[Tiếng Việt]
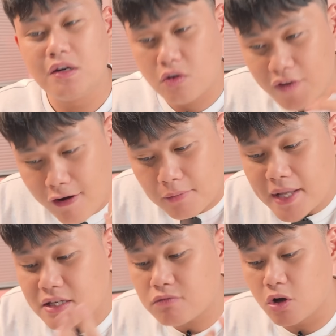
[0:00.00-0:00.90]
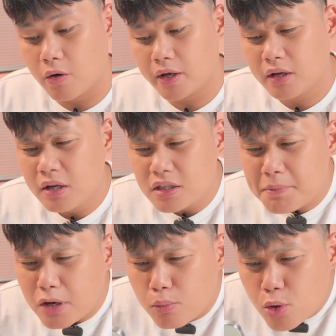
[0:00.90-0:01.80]
nó vào bên trong rồi
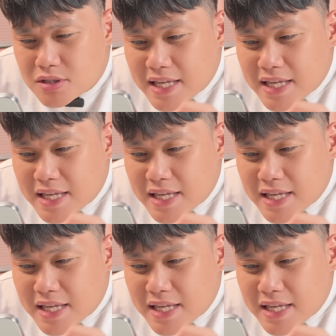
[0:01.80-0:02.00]
nhưng mà nó muốn